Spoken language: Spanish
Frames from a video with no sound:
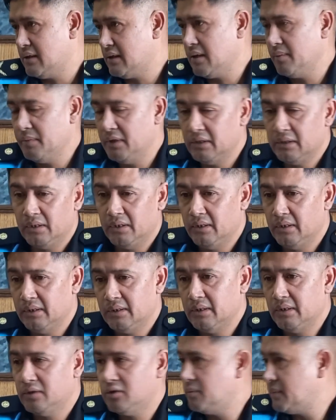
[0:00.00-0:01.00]
realmente
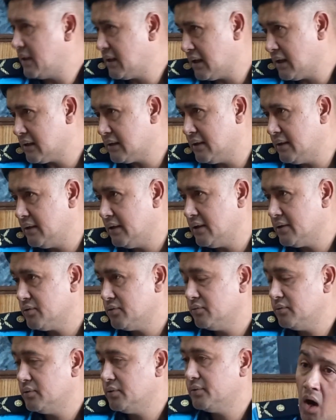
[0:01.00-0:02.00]
este, tomar carta en el
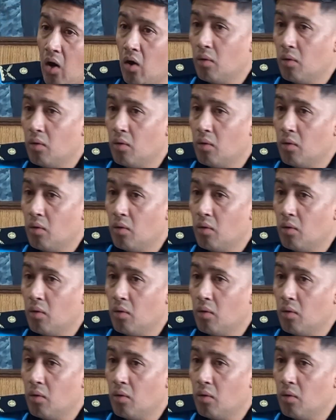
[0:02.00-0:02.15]
asunto.